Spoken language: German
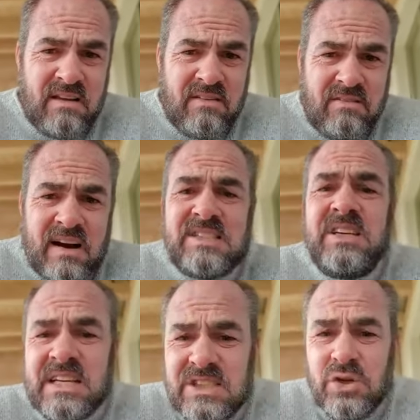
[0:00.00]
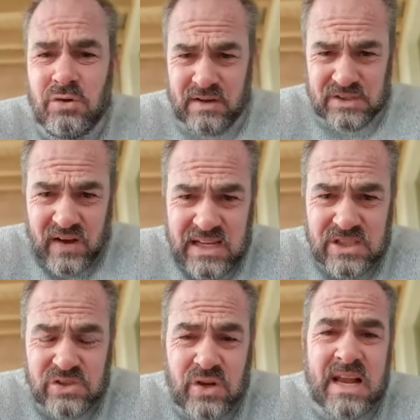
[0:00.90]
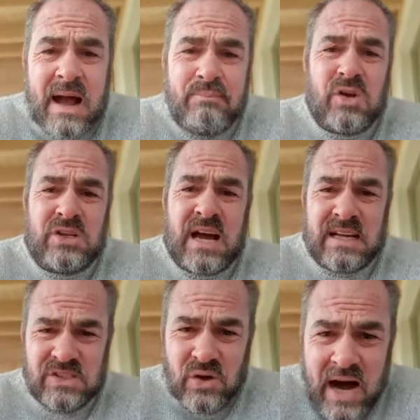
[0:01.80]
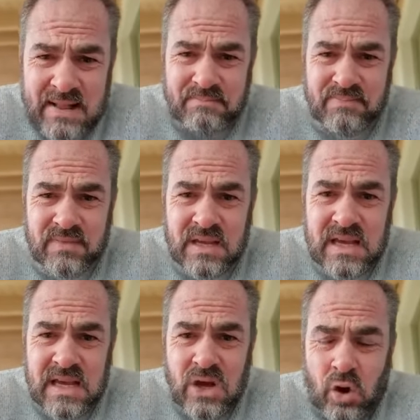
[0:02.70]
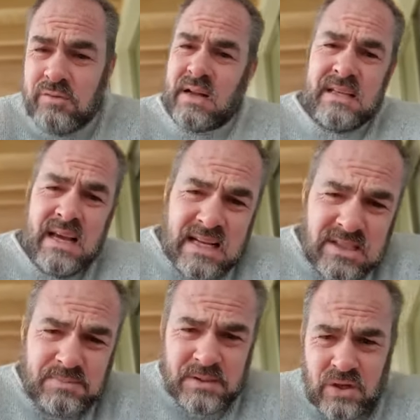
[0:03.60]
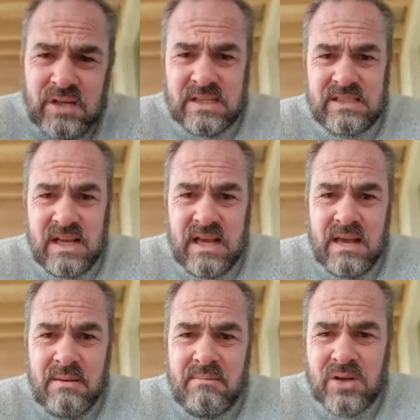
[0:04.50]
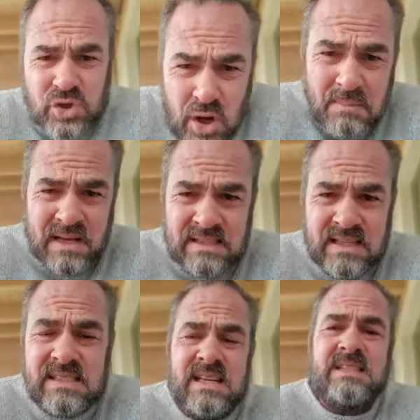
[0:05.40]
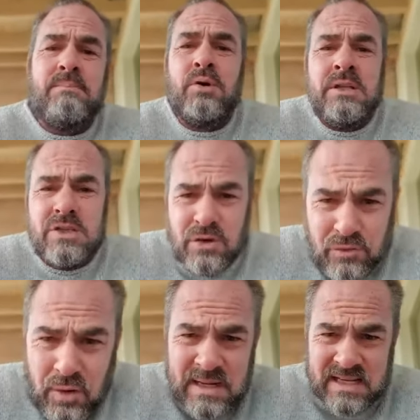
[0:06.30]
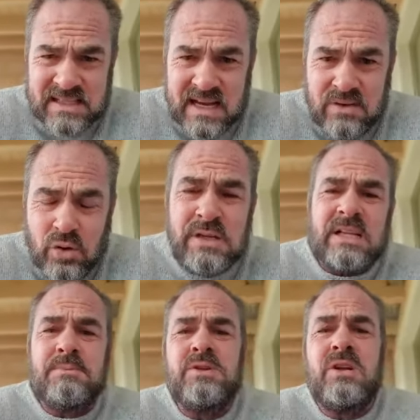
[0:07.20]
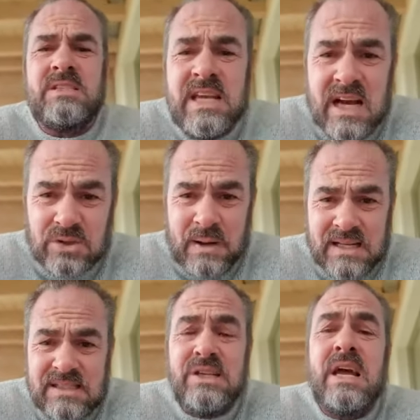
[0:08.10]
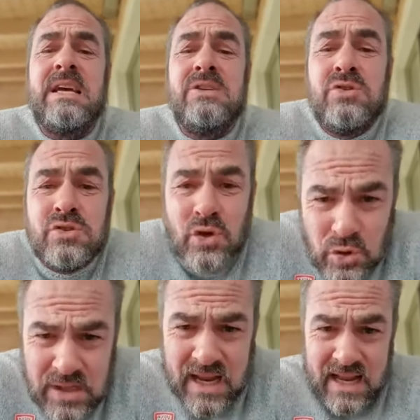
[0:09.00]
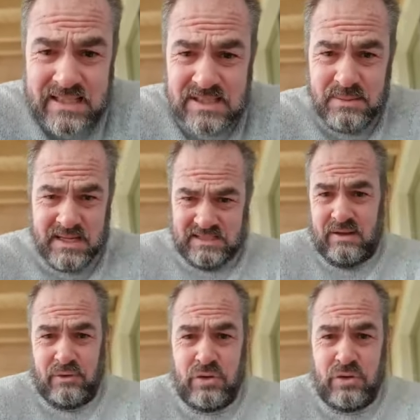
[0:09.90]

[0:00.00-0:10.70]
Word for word: was richtig und was falsch ist, sondern ihr habt euch daran zu halten. Und was hier ganz besonders schlimm ist, ist, dass ihr politische Vorbilder seid. Und ganz besonders Sie, Herr Spahn, sind der Gesundheitsminister von